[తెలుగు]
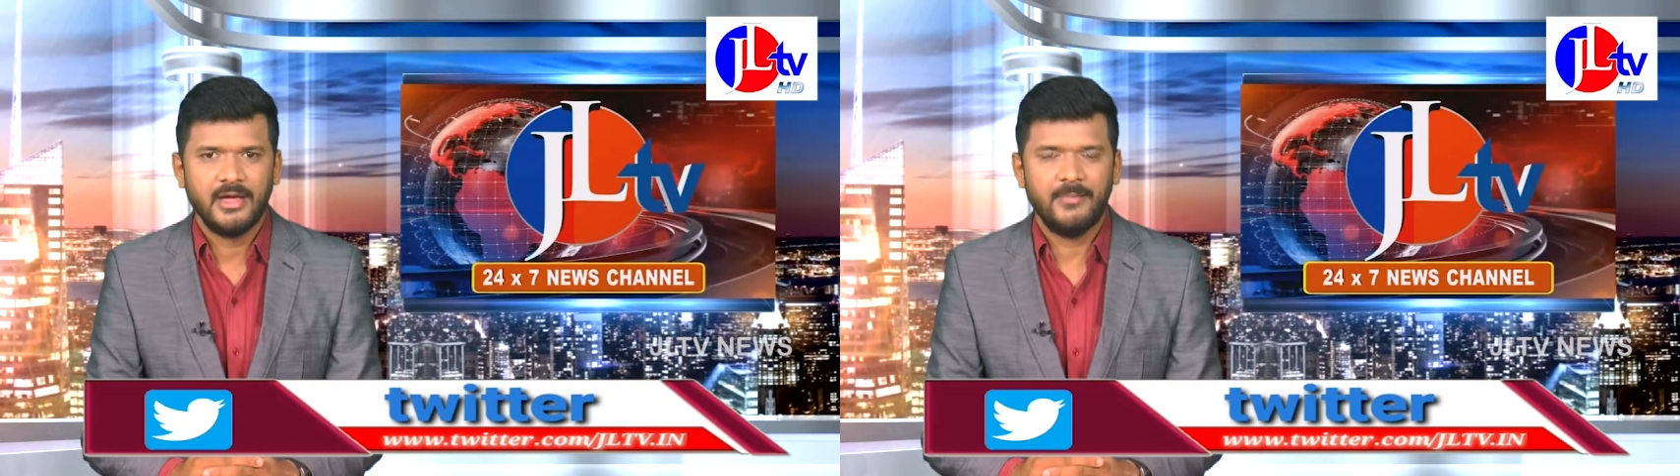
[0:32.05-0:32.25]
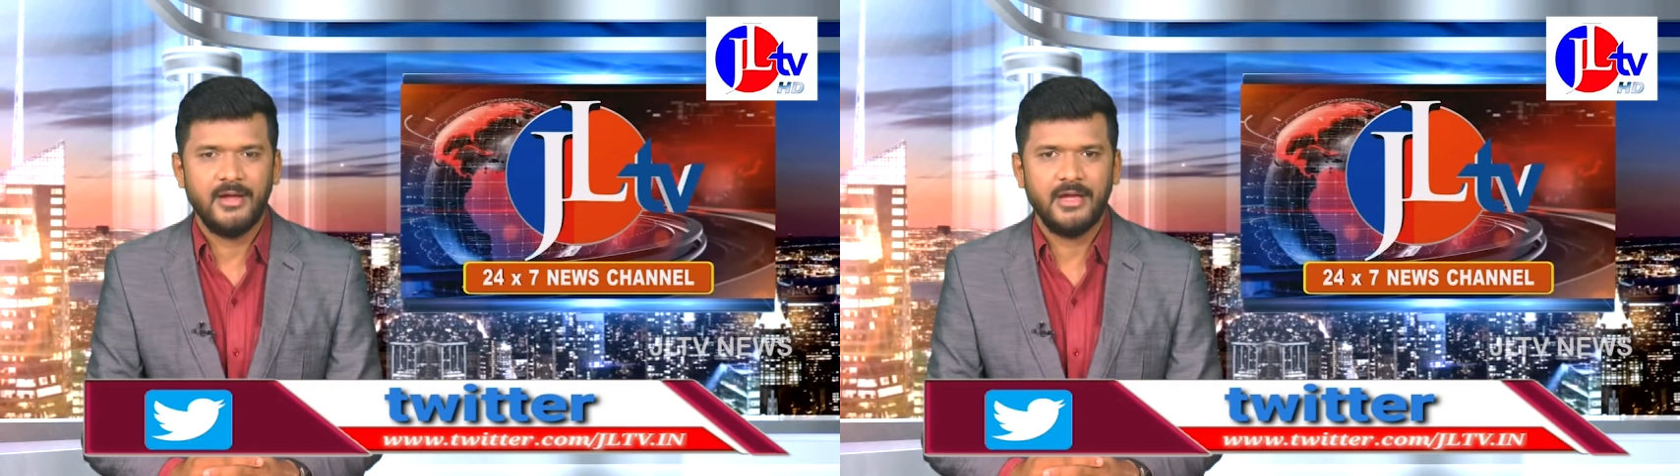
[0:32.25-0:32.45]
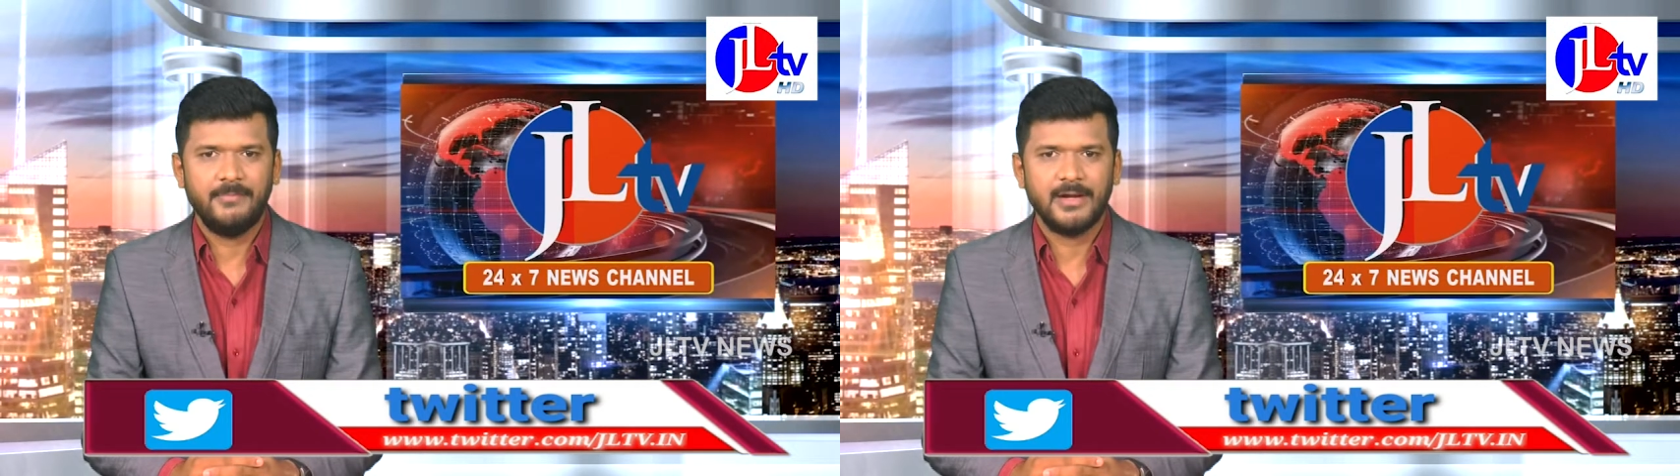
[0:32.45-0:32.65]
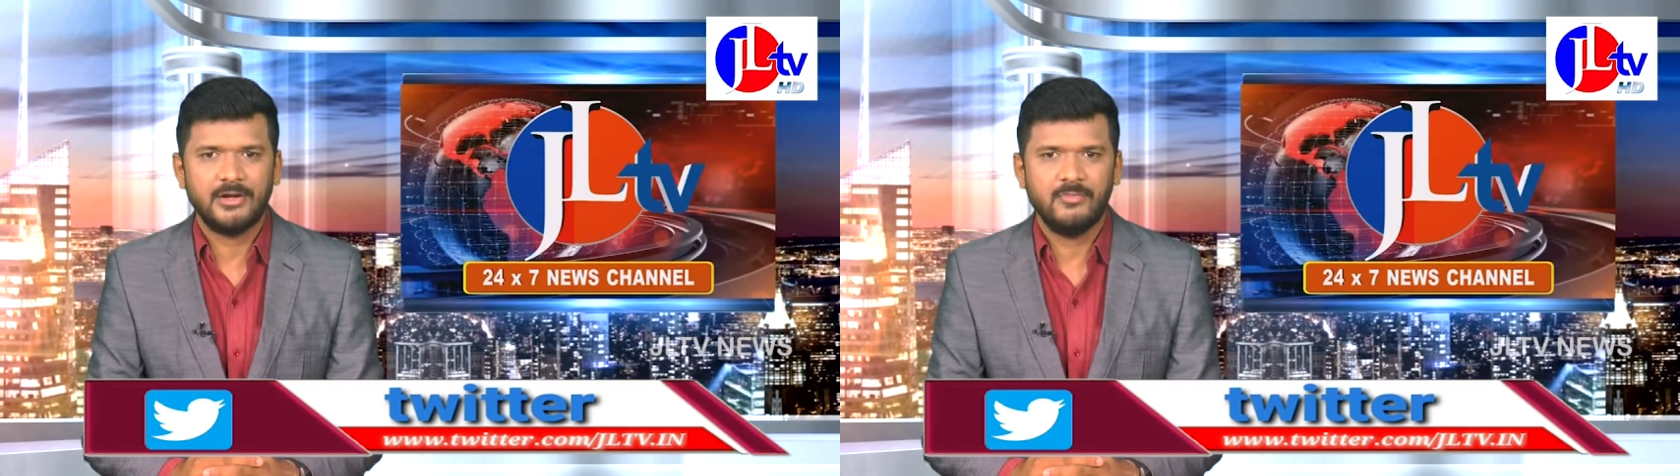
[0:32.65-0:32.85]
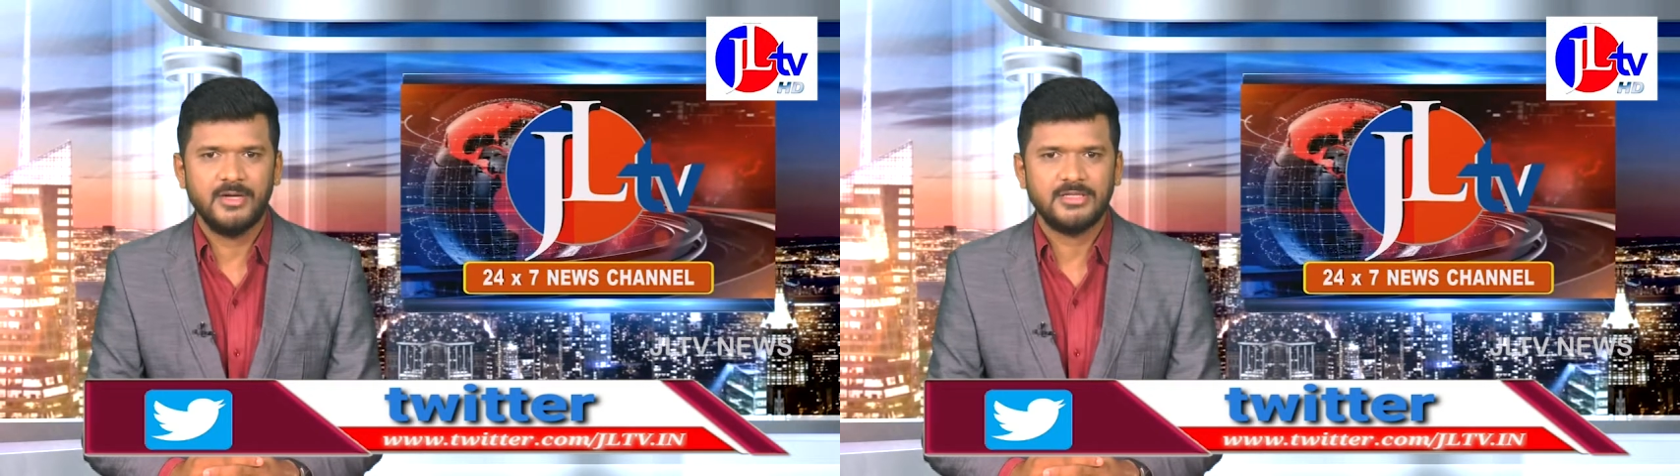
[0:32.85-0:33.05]
ఎమ్మెల్యే
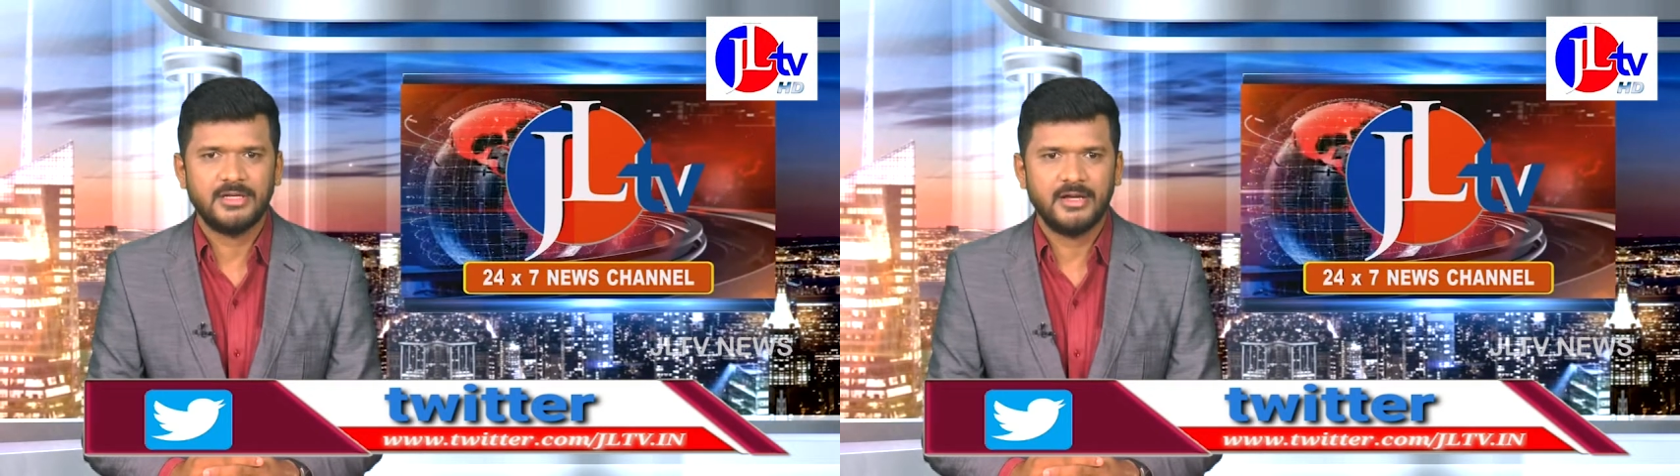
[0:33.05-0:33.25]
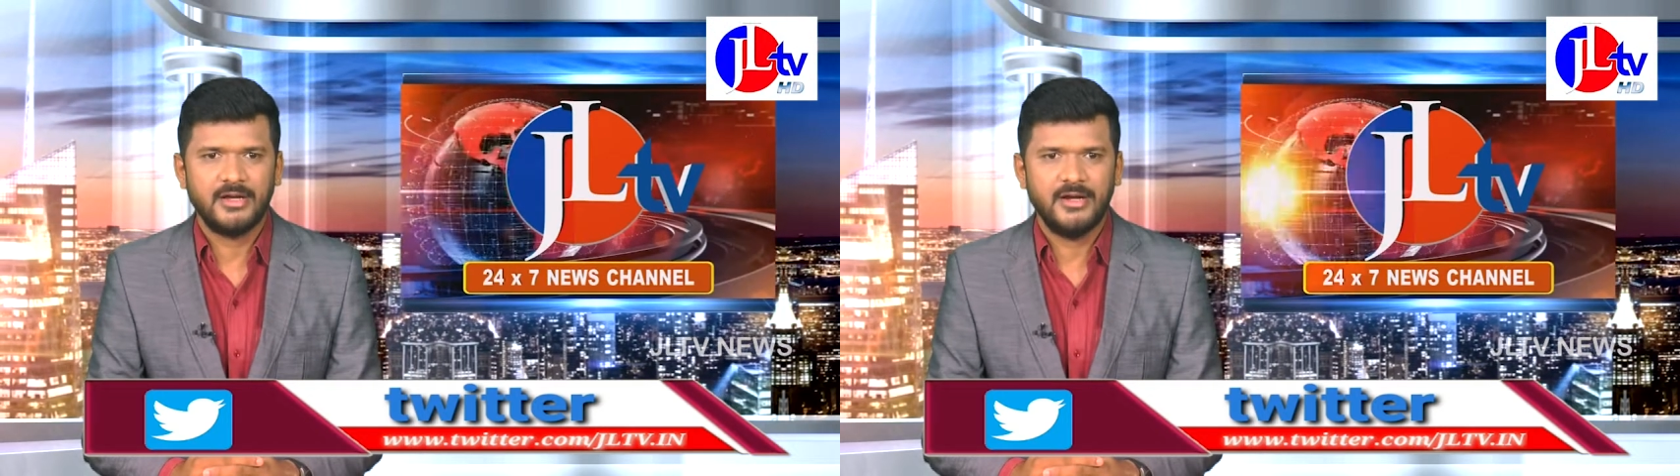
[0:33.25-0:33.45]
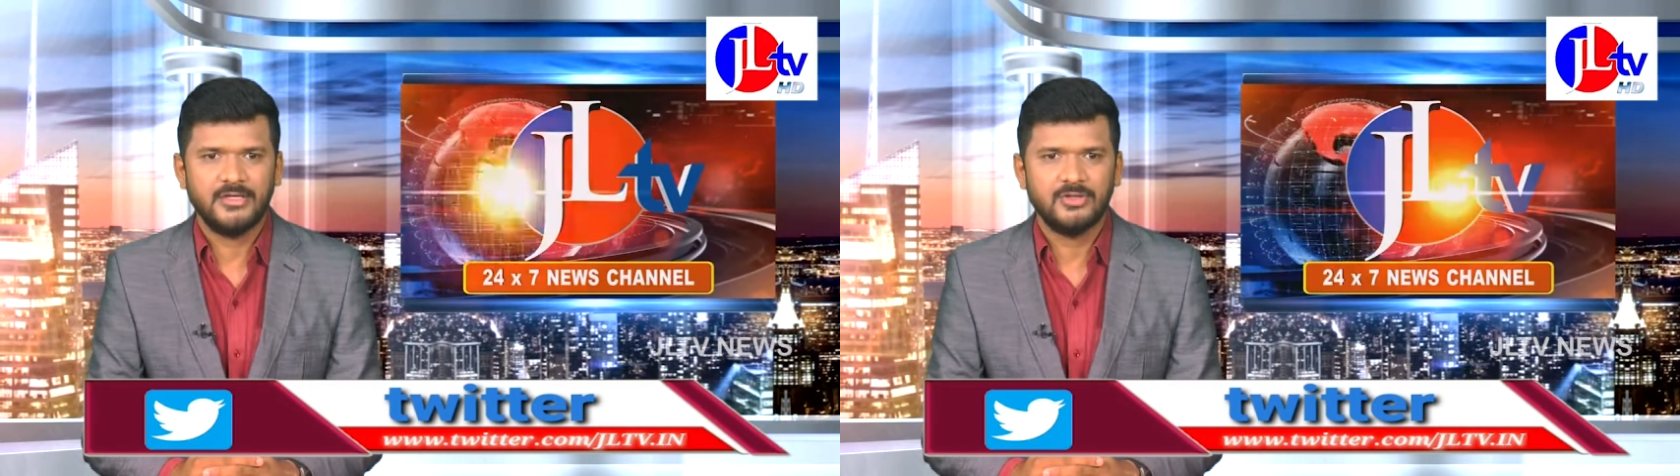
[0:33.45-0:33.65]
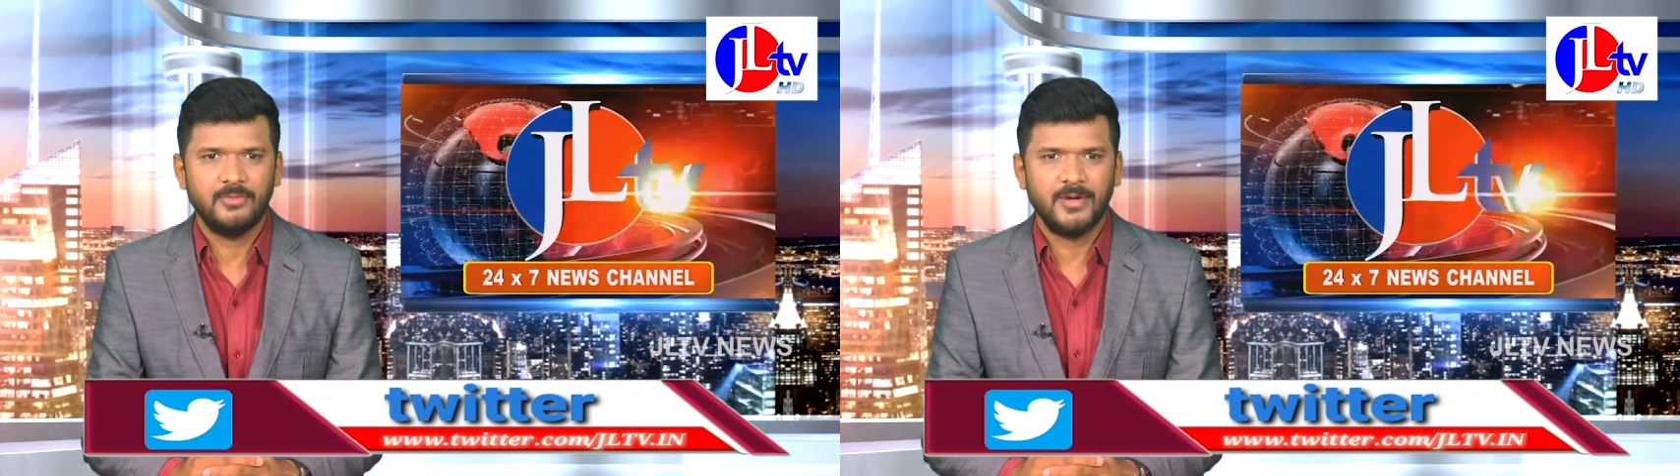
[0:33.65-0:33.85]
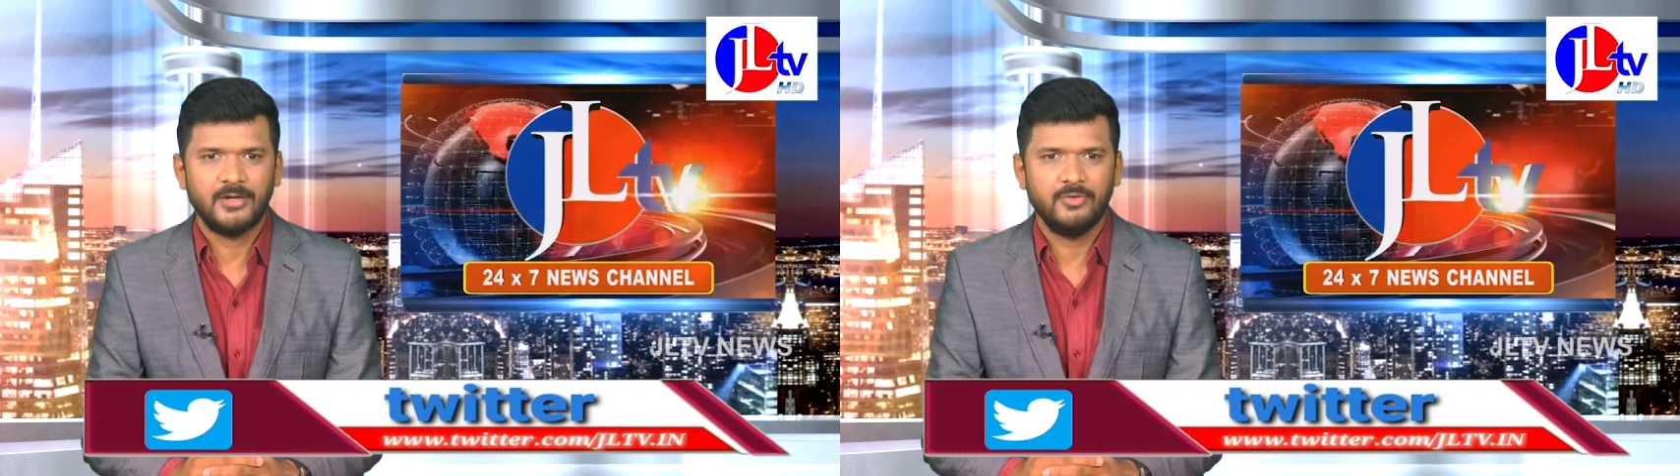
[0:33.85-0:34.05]
పెట్ల ఉమాశంకర్ గణేష్తో
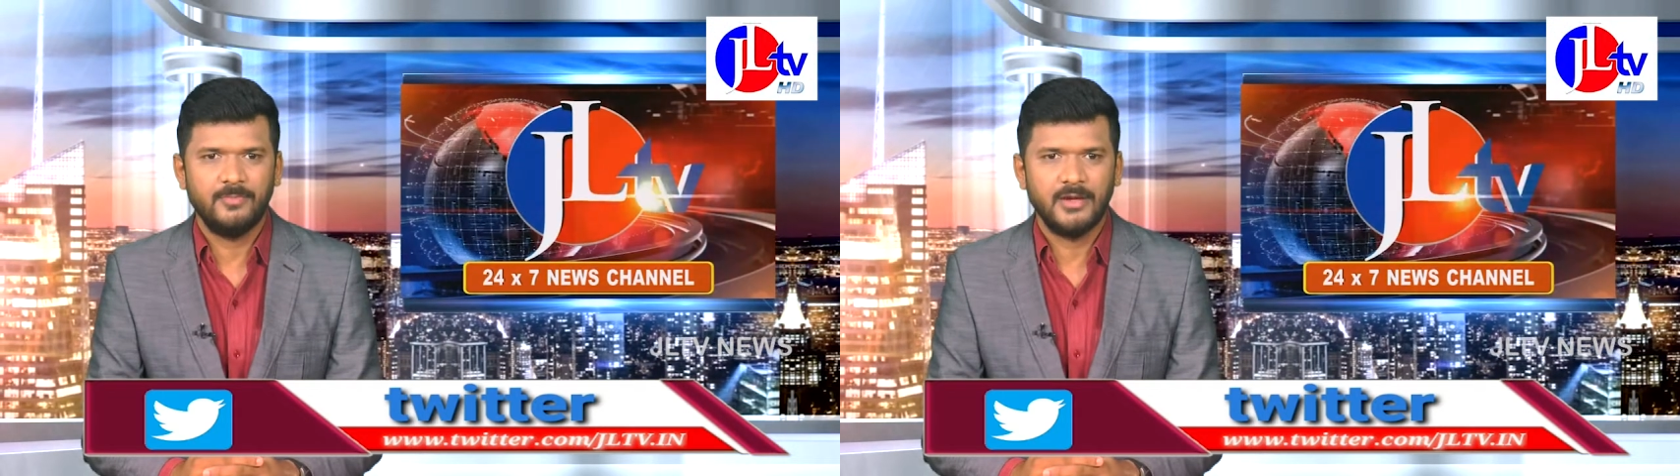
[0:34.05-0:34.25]
పాటు